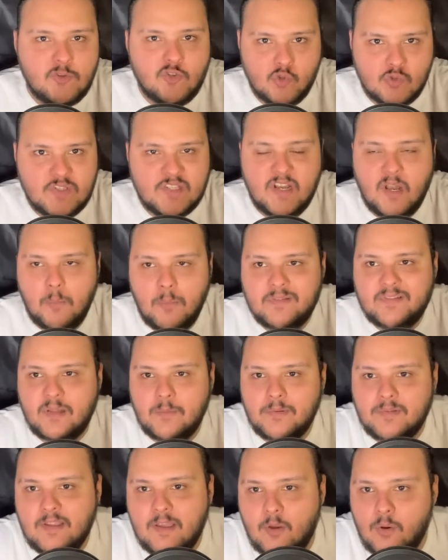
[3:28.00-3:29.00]
جون سينا البطل
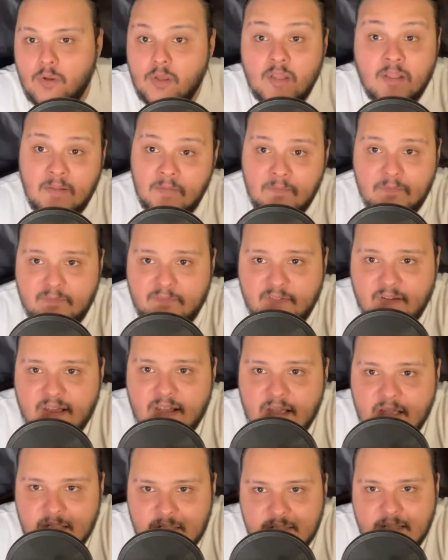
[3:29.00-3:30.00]
بتاعه
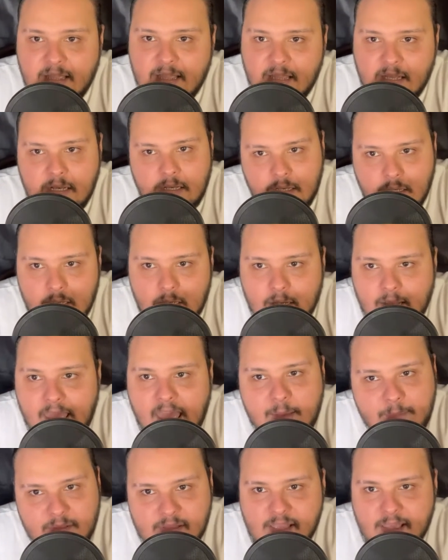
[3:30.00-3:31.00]
فداخل
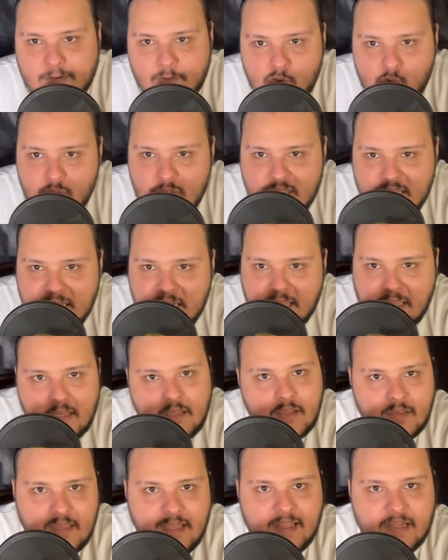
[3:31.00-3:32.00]
جامد يعني جون سينا
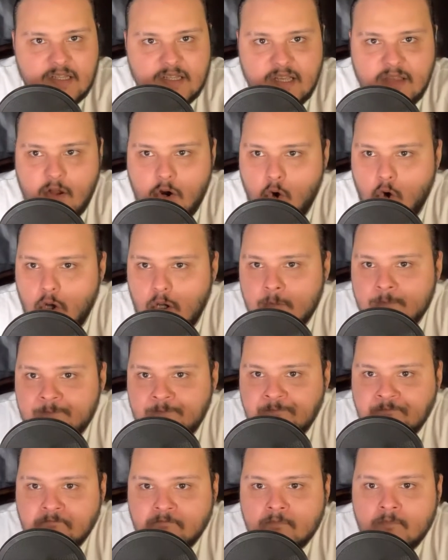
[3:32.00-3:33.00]
كده داخل زي ذا روك
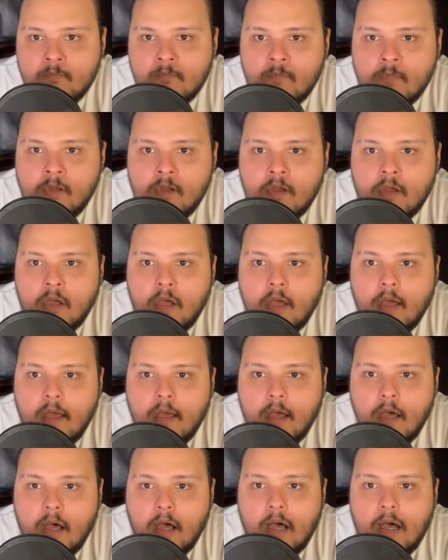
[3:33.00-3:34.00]

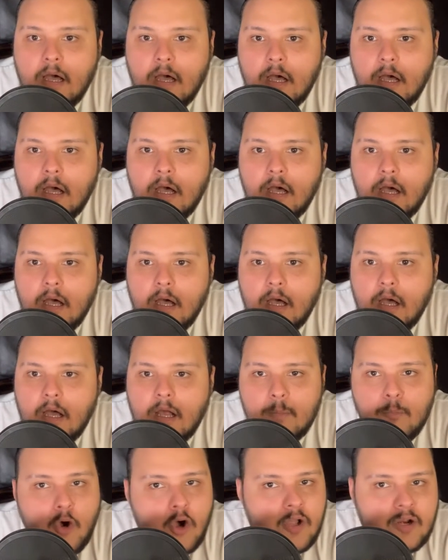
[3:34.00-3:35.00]
آه
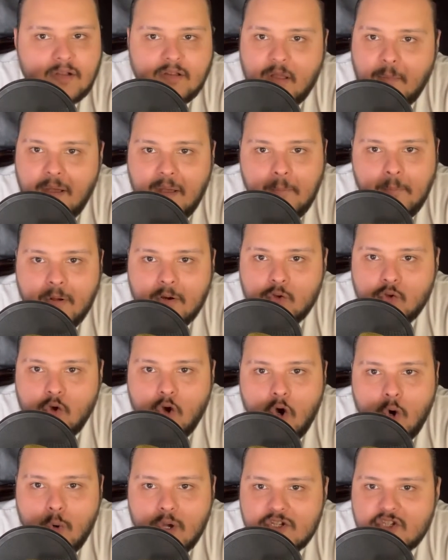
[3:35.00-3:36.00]
المخرج طبعا برضو
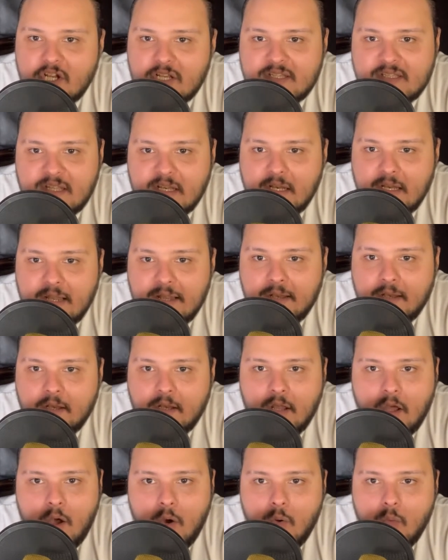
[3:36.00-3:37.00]
هو جاستن لين
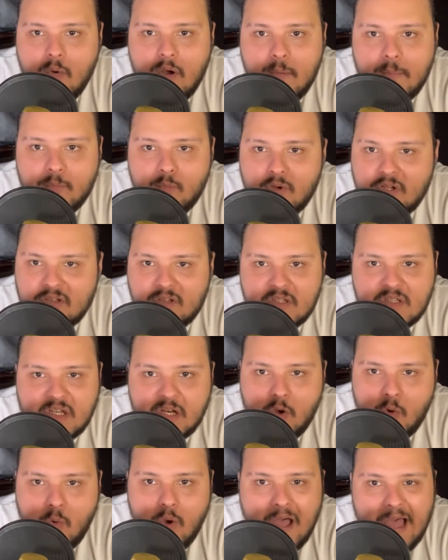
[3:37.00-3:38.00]
هو من وجهه نظري
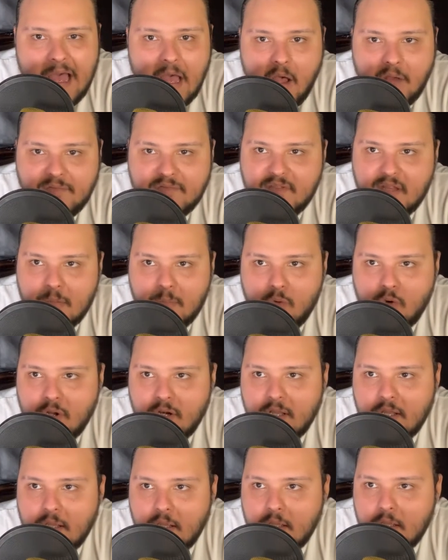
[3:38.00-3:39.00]
هو افضل
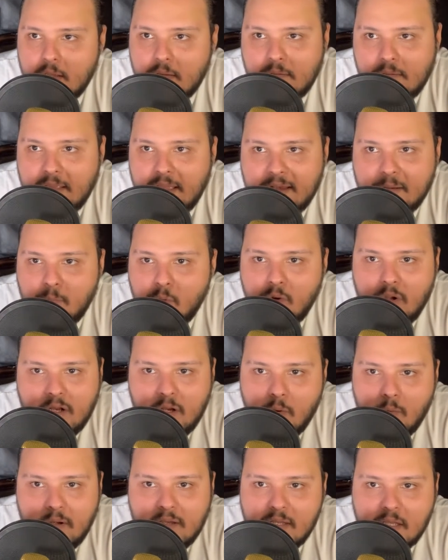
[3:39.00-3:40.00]
مخرج يعني ممكن
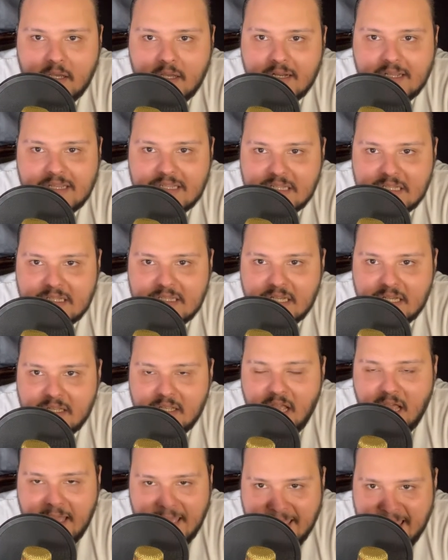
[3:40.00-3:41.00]
هو اللي يخرج السلسله دي
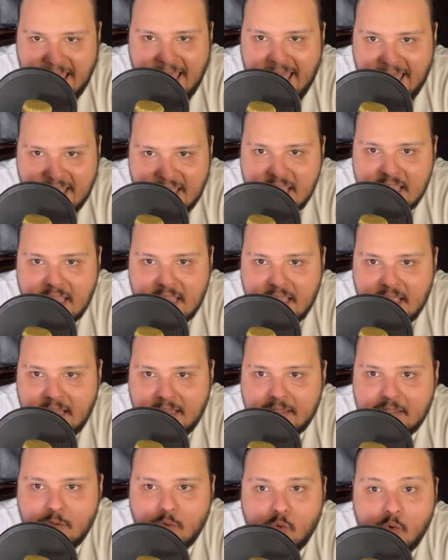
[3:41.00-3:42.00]
حقيقي
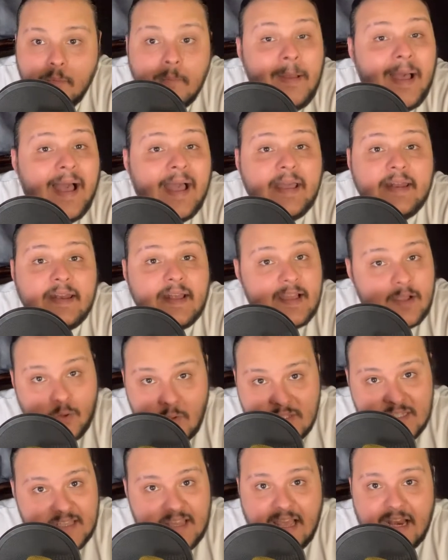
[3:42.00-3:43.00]
يعني ومعانا
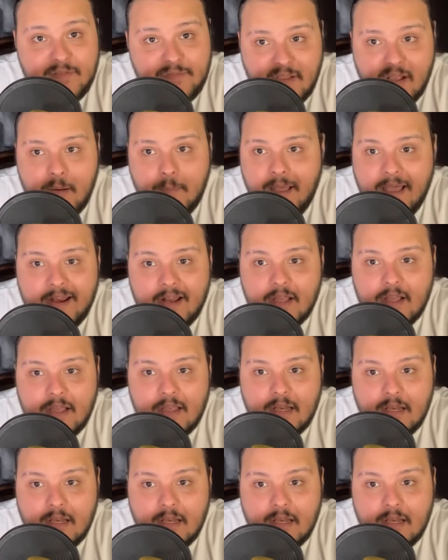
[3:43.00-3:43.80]
الجزء ده على فكره معانا